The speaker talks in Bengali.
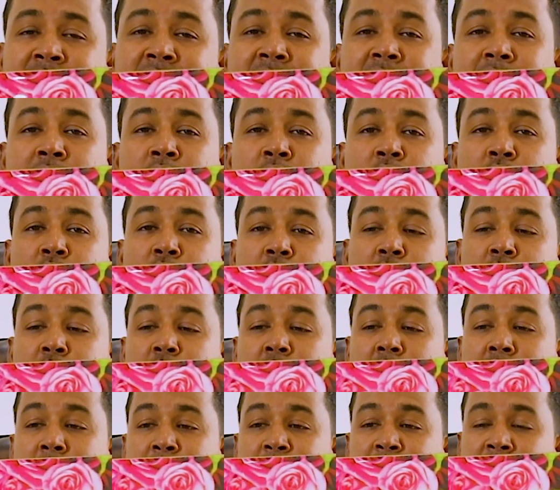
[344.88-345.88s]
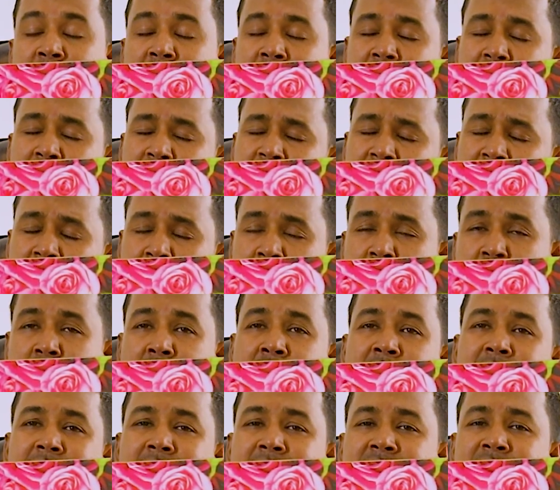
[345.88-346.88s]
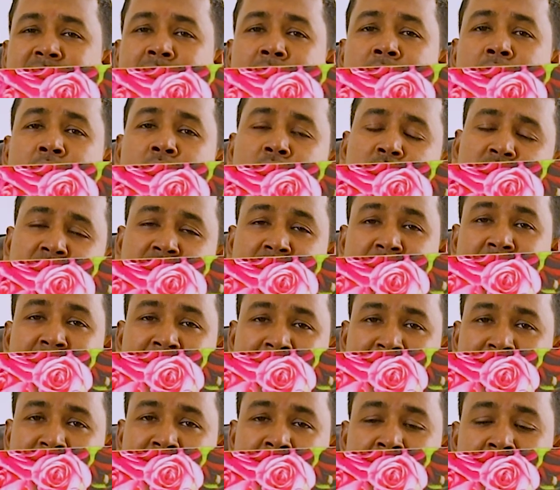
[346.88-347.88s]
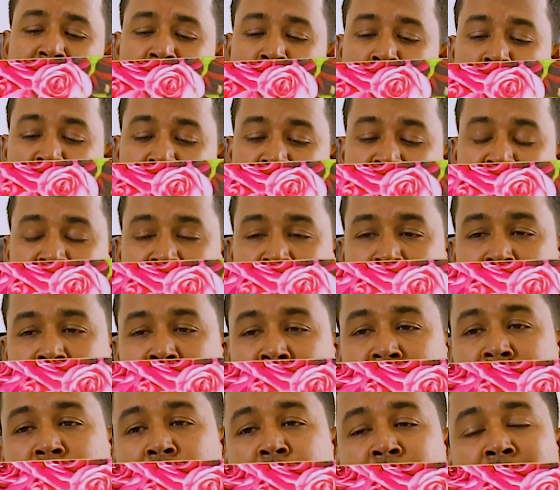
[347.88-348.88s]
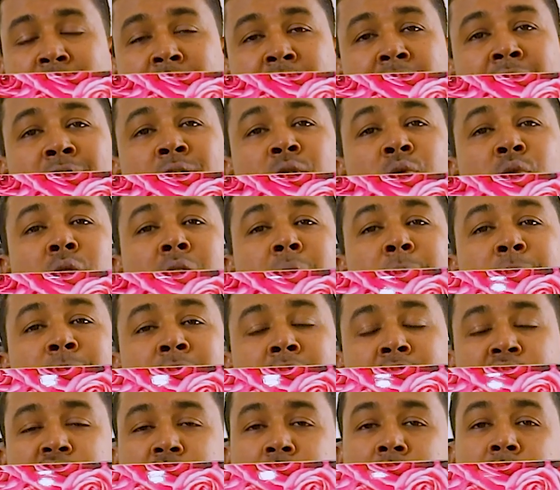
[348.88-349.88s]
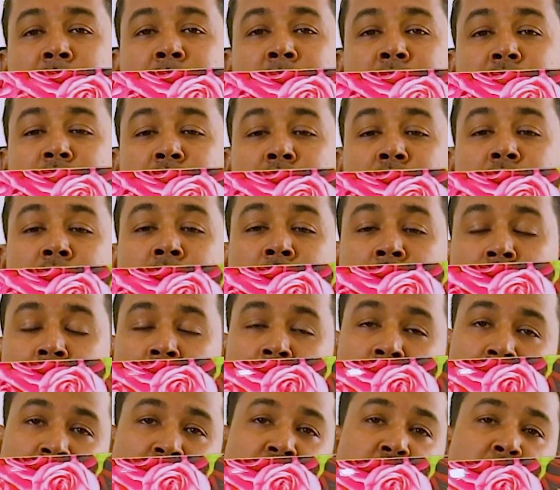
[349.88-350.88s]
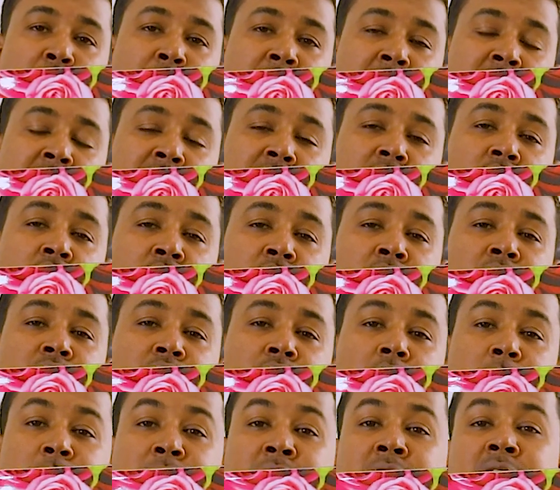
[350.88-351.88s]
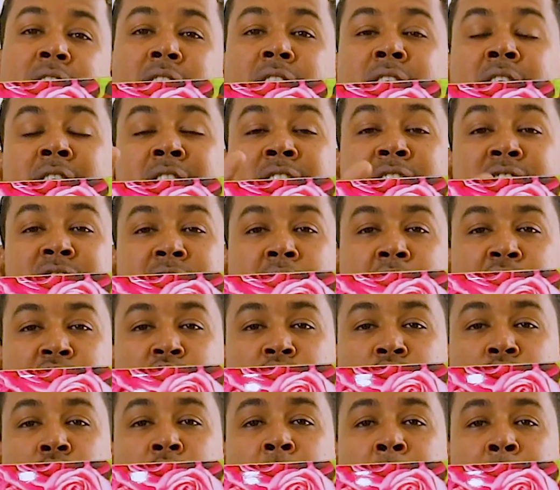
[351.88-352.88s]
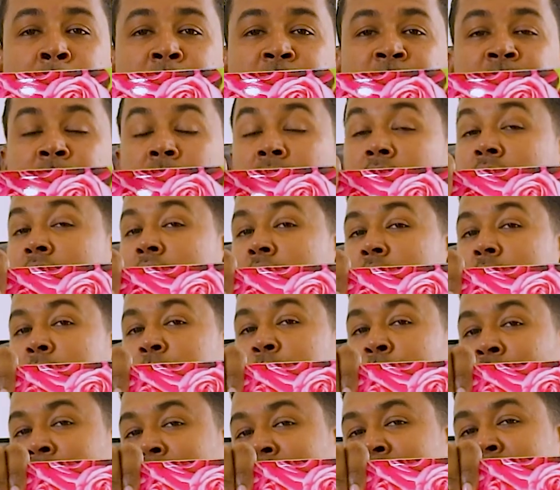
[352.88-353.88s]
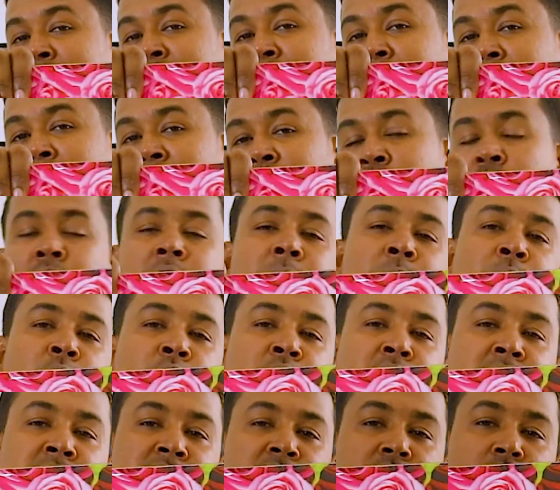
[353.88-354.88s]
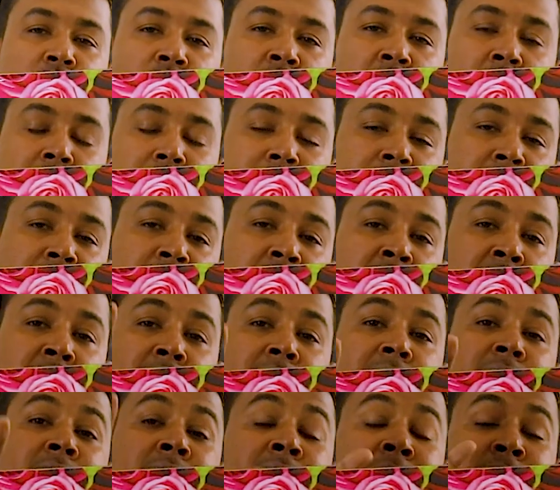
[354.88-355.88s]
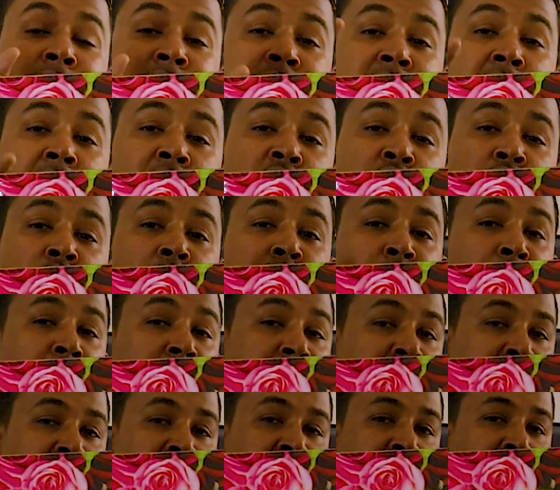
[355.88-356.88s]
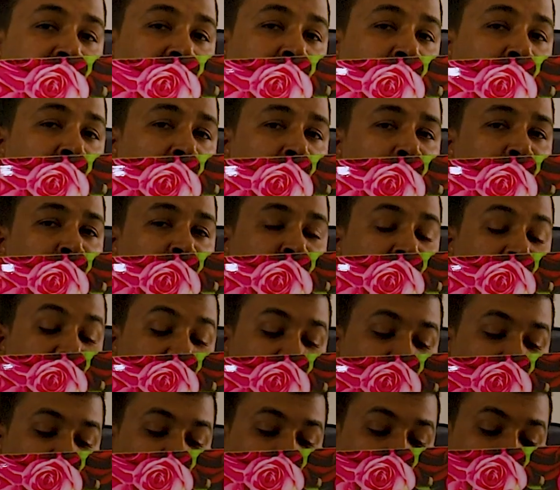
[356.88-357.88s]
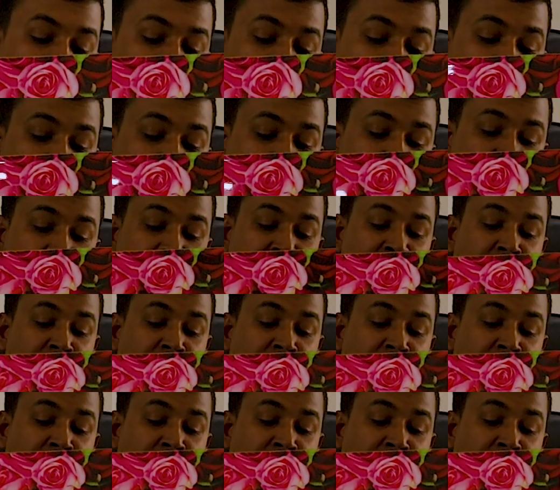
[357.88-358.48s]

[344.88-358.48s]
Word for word: যে কোনো আপনার রয়্যাল ডিজাইন হোক যেই ডিজাইনই করতে চান না কেন এটা কিন্তু আপনার স্বভাবত নর্মালি খরচ হবে চারশো পঞ্চাশ টাকা করে প্রতি স্কোয়ার ফিট হ্যাঁ চারশো পঞ্চাশ টাকা করে প্রতি স্কোয়ার ফিট